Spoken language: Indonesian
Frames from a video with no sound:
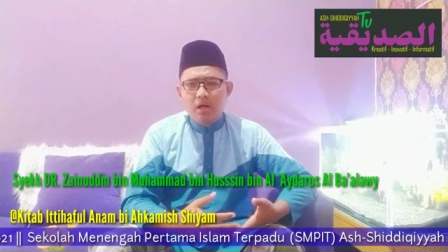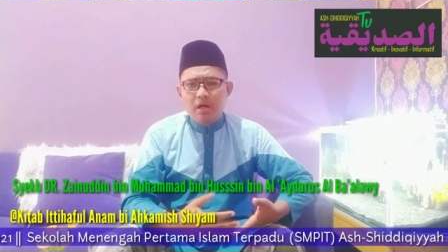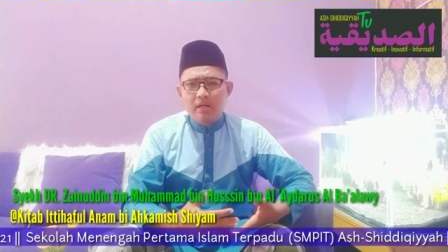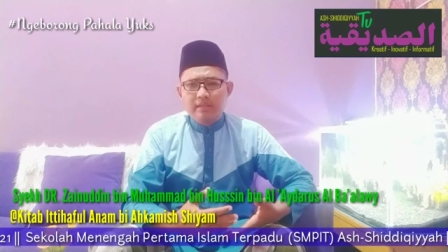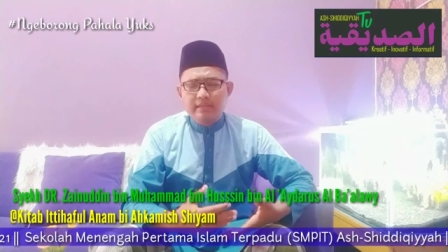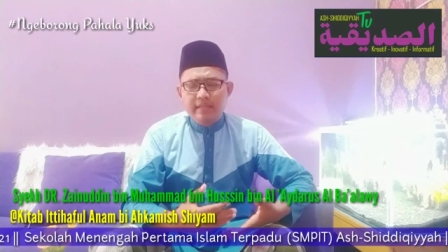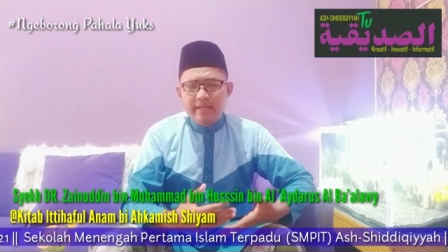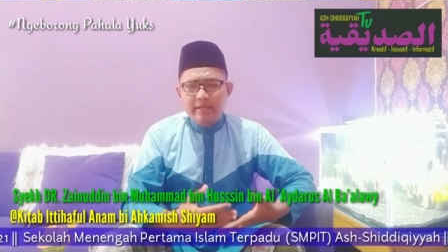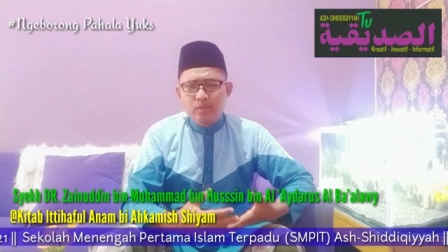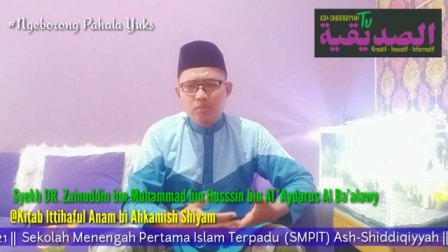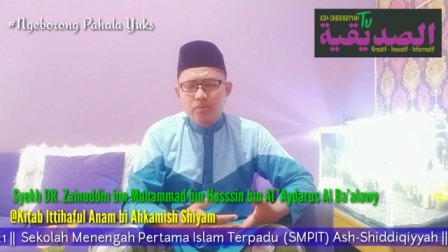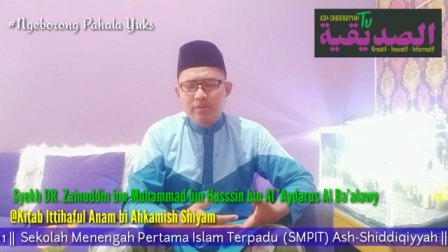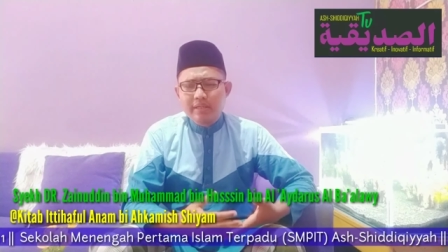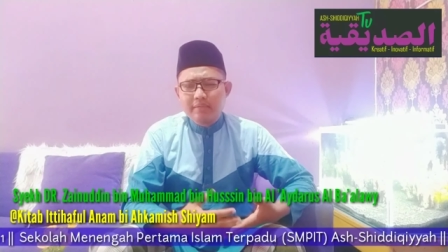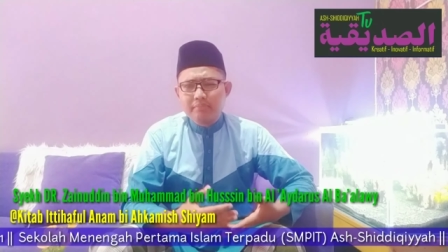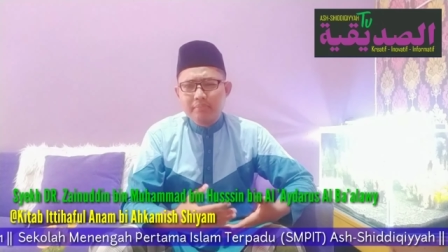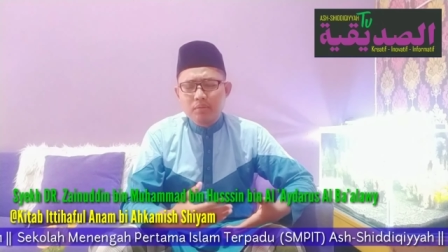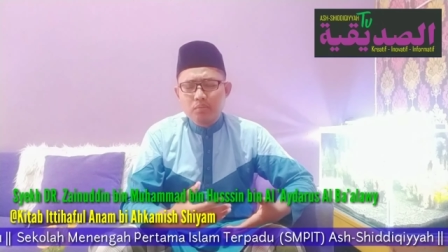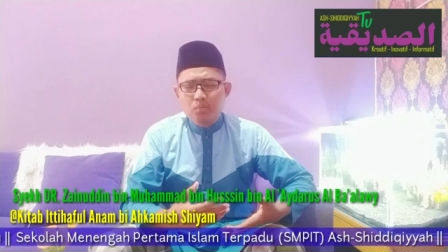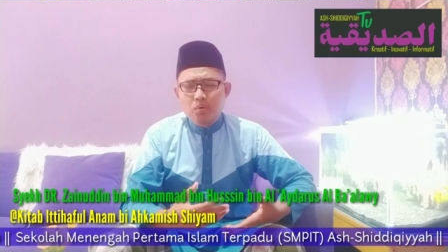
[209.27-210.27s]

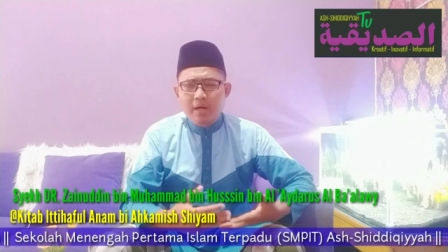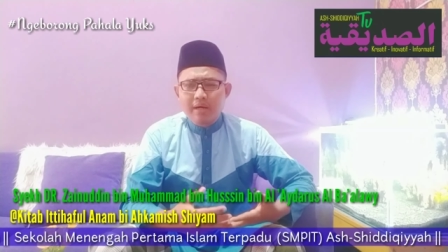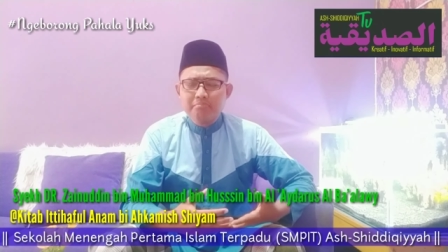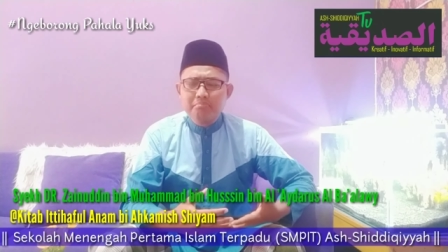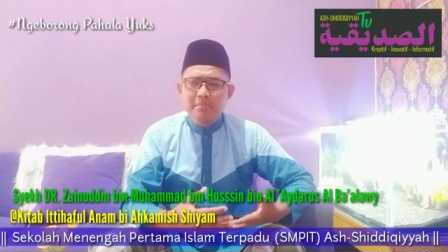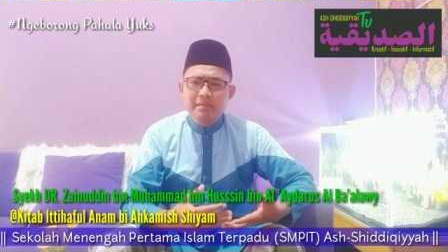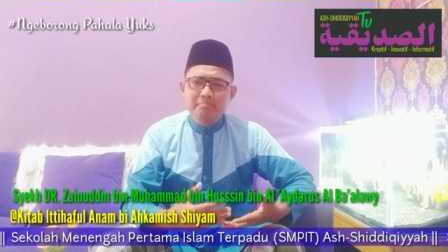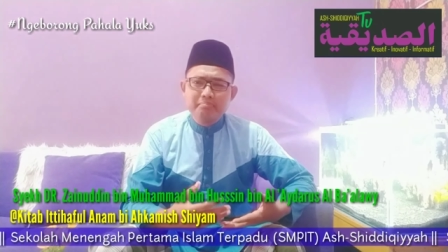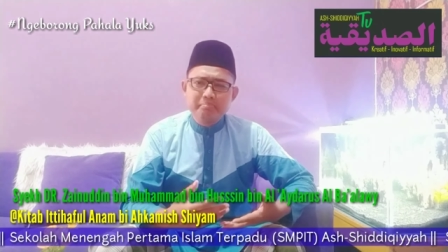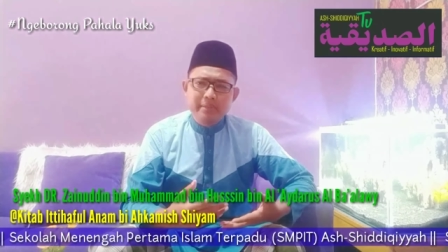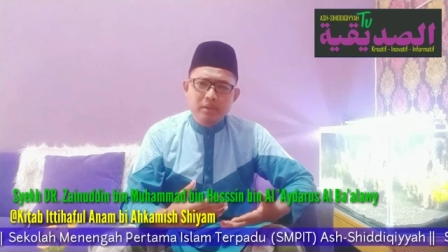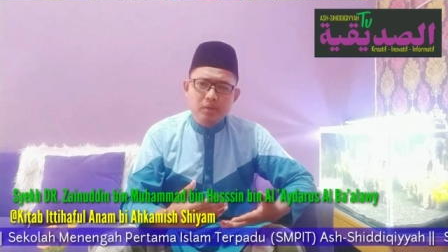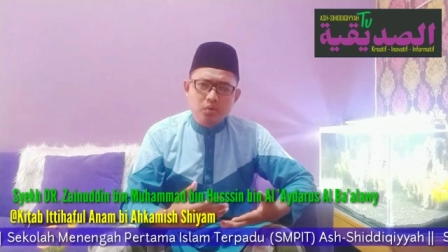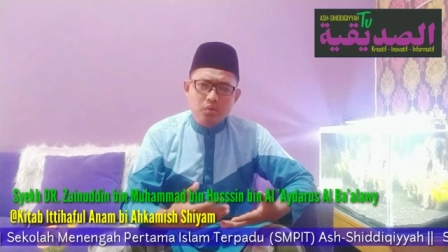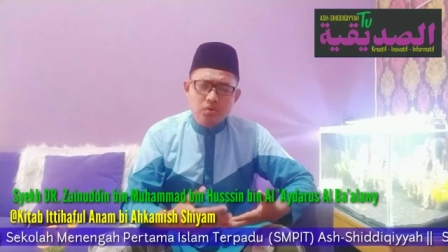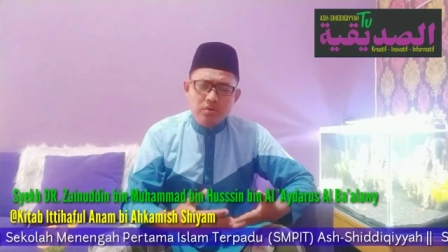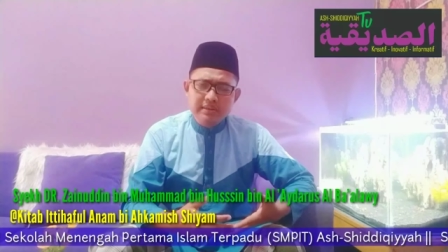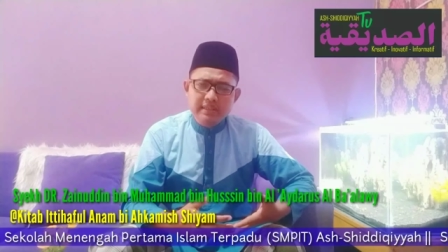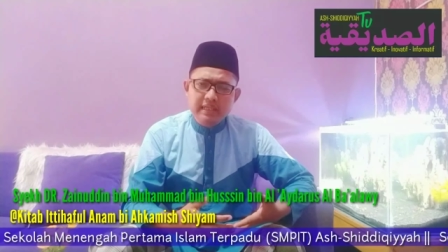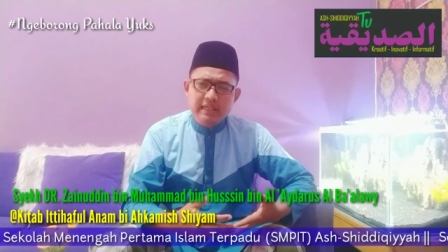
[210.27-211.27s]
Zainuddin bin Muhammad bin
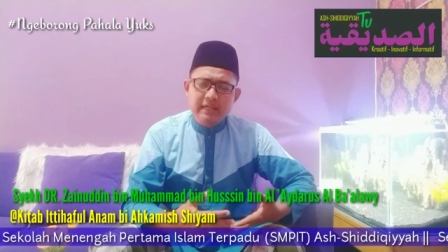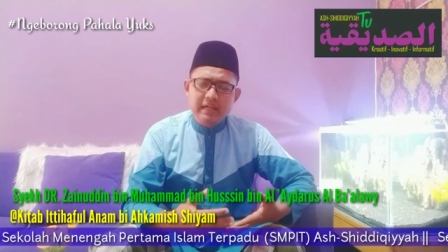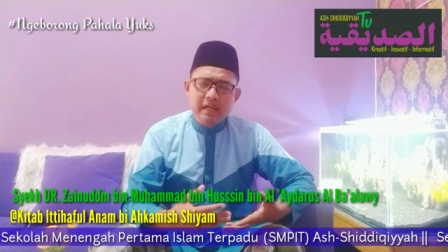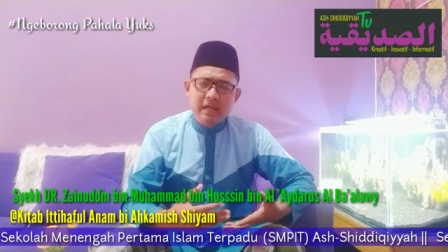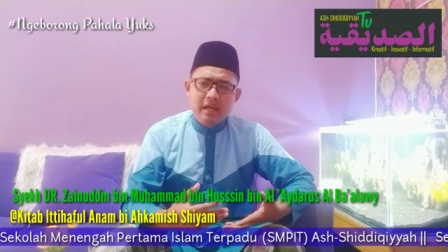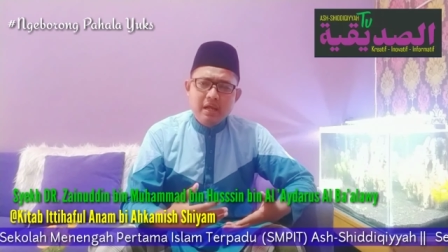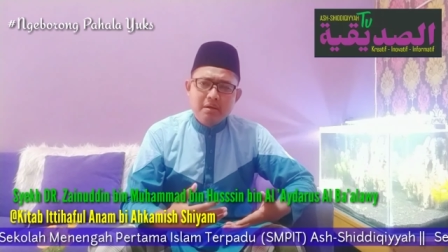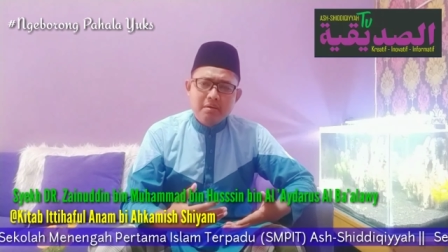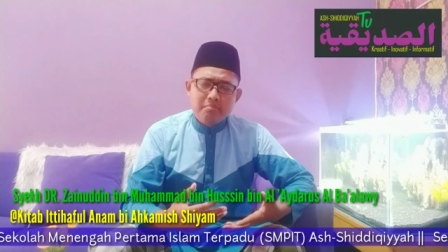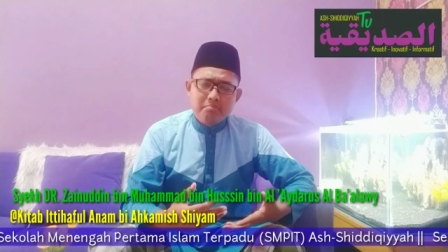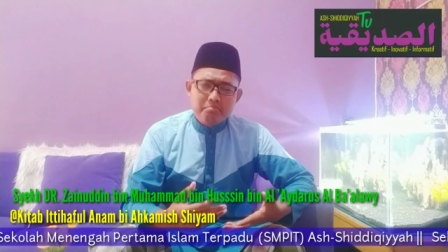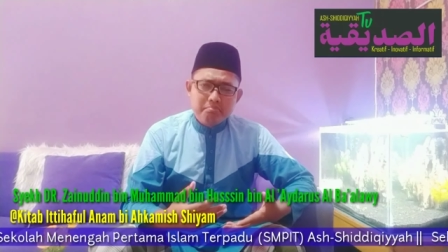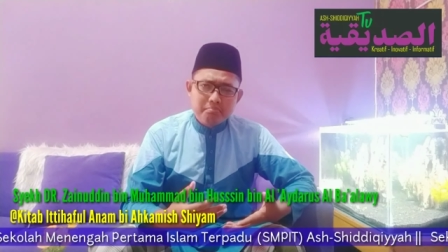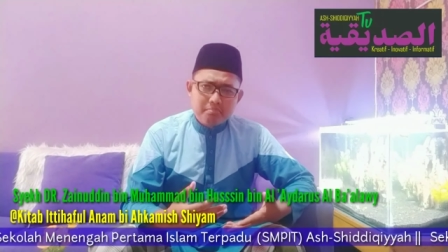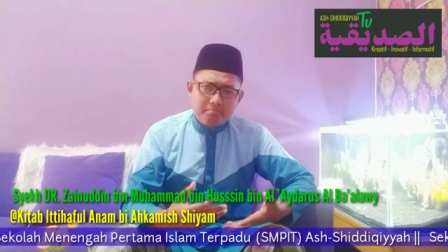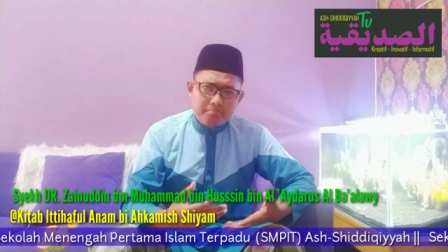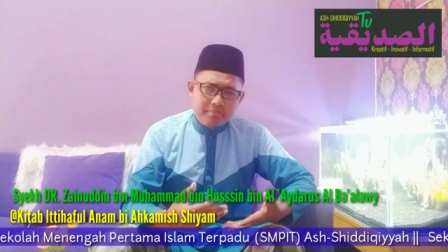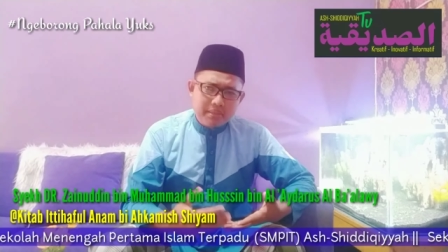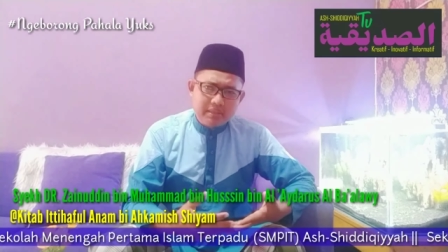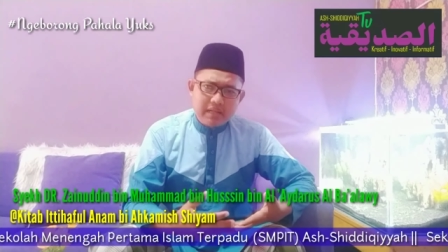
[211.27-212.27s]
Husain
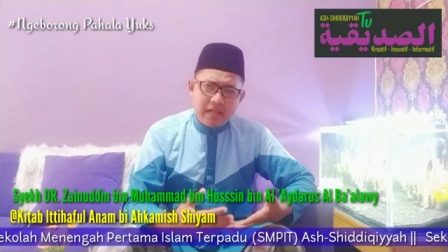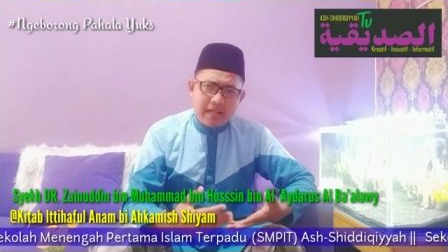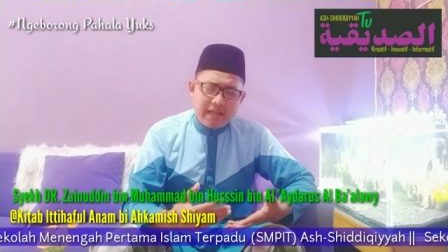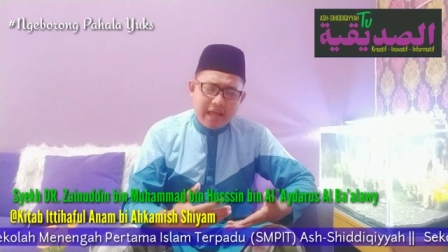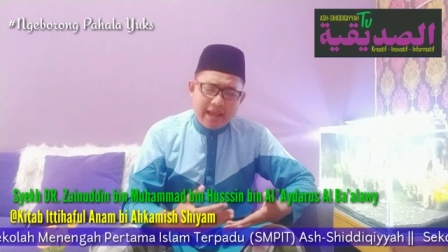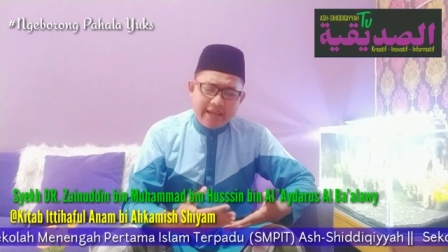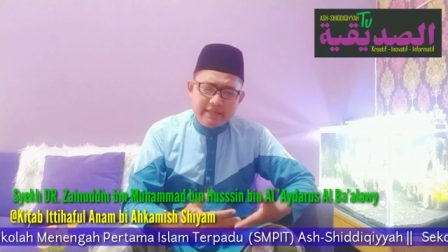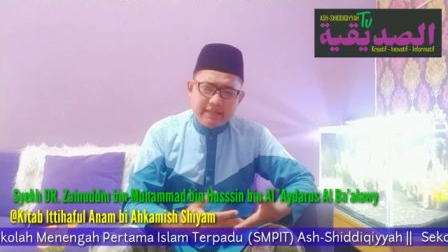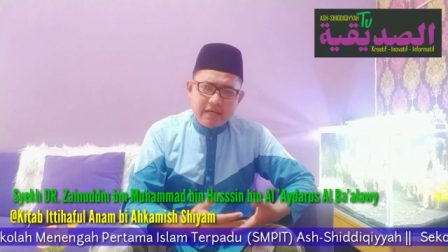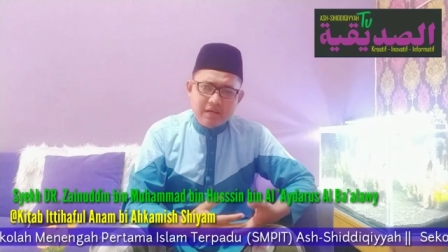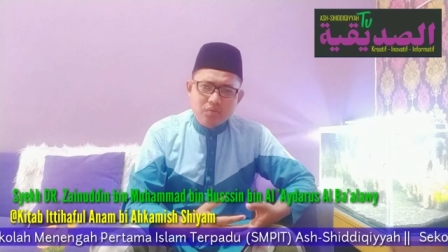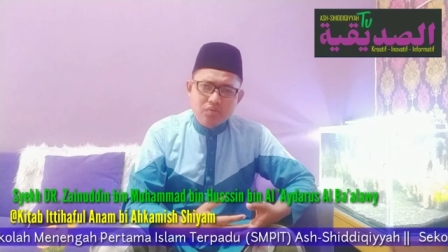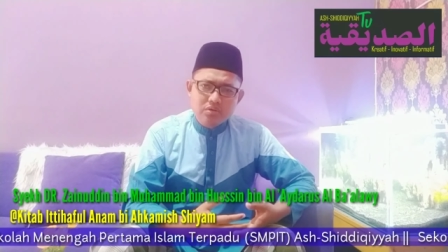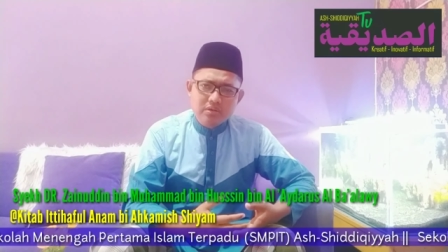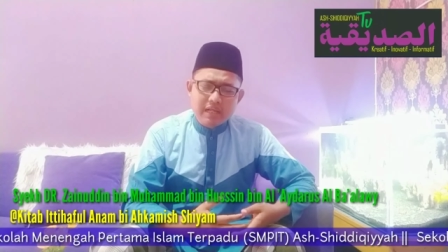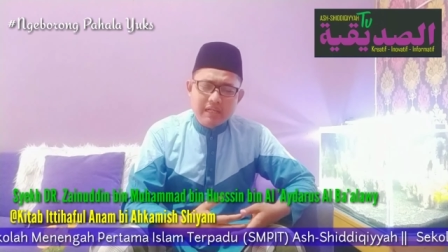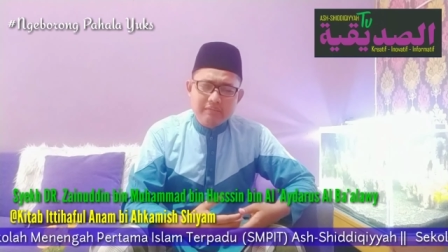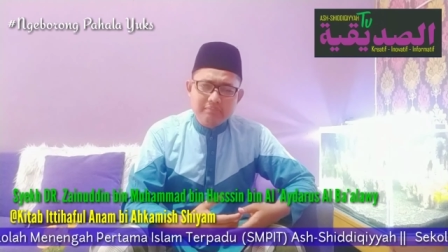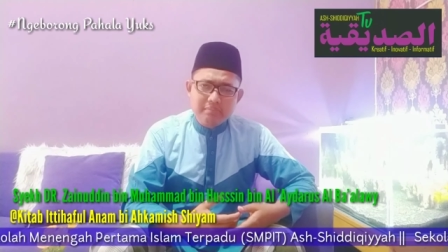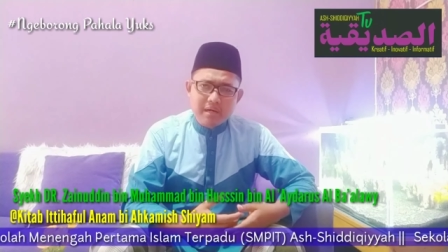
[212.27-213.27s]
bin Al-Aidarus
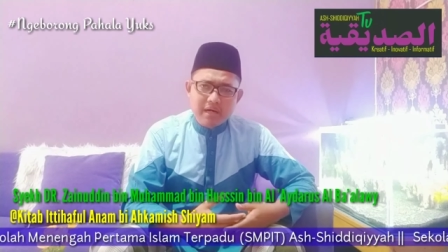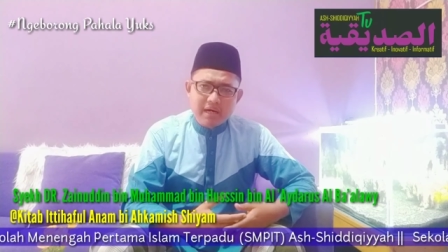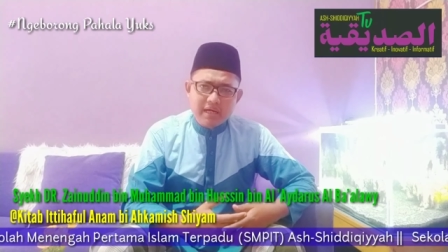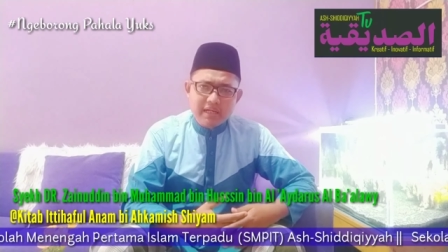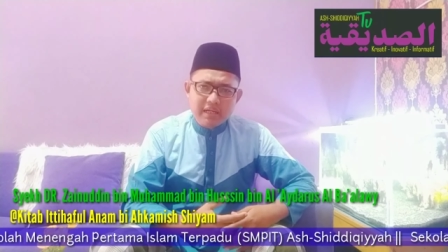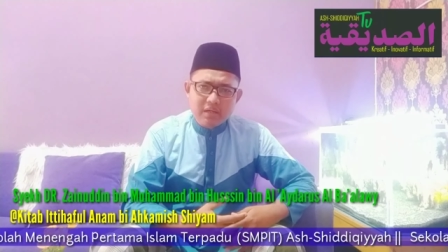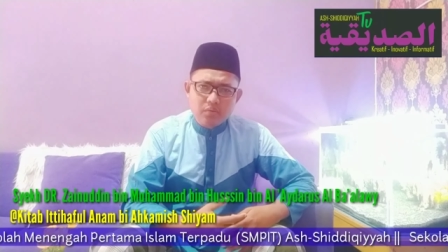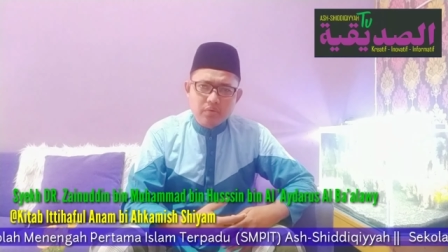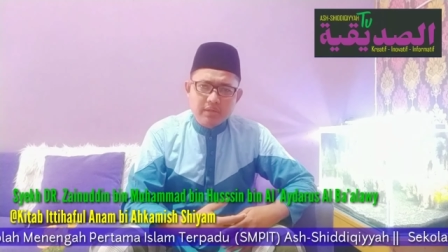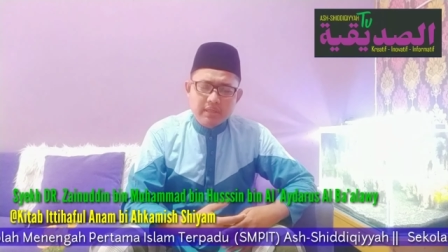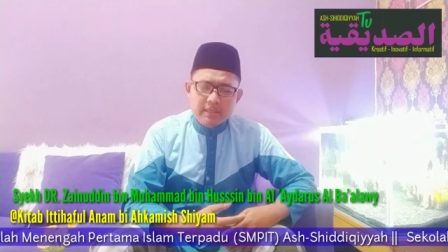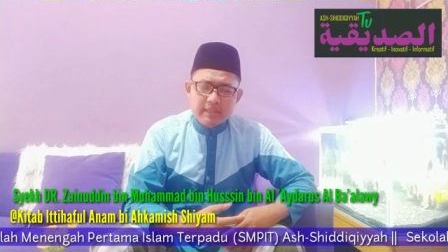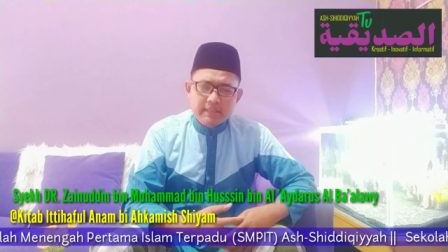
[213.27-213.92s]
Al-Ba'alawi.